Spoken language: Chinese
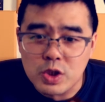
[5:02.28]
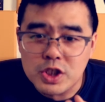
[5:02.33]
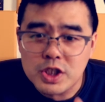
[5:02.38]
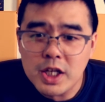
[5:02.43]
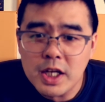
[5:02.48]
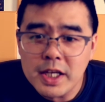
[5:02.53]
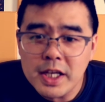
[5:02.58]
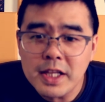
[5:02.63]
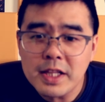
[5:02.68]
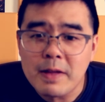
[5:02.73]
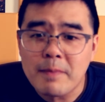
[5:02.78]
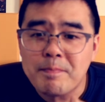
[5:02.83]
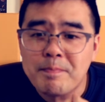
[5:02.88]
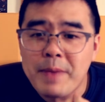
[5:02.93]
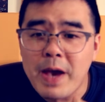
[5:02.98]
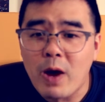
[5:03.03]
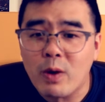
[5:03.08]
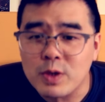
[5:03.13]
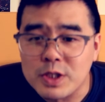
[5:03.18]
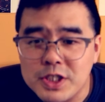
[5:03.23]
声音的
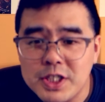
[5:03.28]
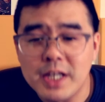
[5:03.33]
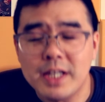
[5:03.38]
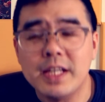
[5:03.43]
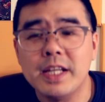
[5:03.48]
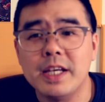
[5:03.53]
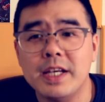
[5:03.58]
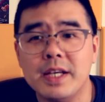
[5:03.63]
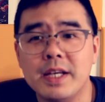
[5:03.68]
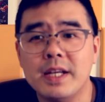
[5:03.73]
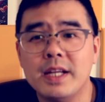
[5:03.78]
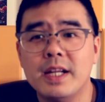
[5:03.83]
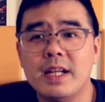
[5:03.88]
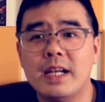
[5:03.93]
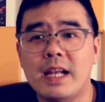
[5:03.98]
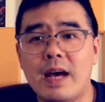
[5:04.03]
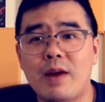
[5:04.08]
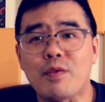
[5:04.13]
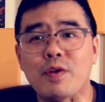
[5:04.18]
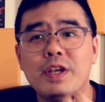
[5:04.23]
表现力
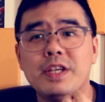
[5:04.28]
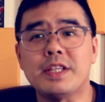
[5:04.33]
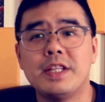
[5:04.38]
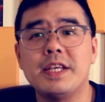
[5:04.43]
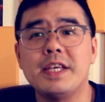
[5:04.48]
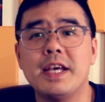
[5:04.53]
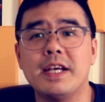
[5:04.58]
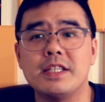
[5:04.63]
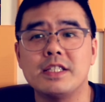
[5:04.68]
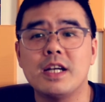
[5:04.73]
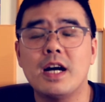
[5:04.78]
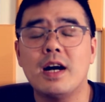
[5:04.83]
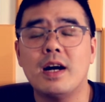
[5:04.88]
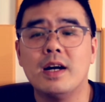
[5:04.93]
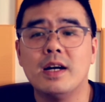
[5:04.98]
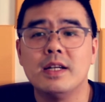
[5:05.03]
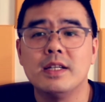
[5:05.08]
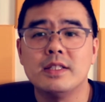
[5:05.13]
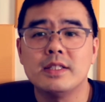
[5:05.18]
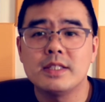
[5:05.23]
来为你的演唱
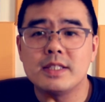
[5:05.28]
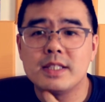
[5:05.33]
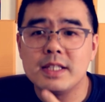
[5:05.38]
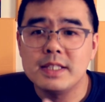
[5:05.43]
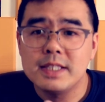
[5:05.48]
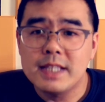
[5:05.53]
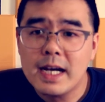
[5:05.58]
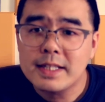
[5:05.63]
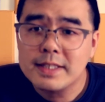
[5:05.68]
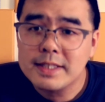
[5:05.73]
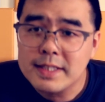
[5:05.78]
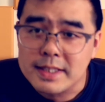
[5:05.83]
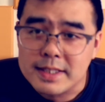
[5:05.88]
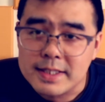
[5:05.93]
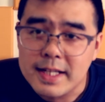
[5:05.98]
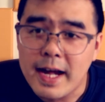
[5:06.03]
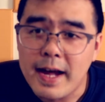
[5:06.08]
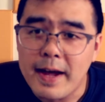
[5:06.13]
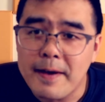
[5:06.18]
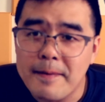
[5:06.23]
增加色
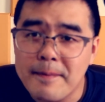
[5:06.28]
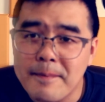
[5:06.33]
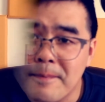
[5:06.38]
彩。